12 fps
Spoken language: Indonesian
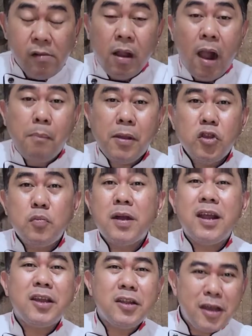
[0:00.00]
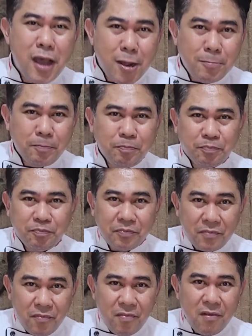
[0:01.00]
sampai jumpa lagi dengan
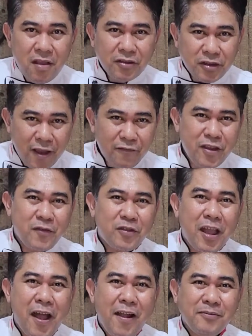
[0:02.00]
saya Tiapta